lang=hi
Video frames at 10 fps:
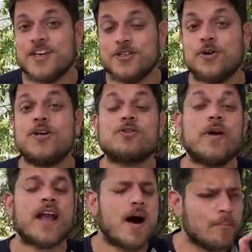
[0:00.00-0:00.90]
जो इसको
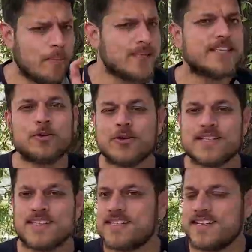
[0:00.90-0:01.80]
एक अमेजिंग टूरिस्ट
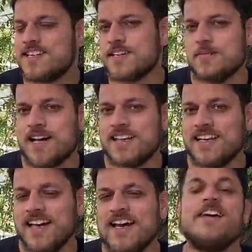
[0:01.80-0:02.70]
डेस्टिनेशन बनाती
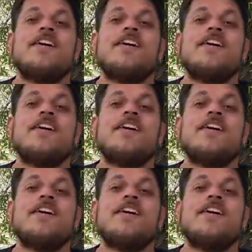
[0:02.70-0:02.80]
है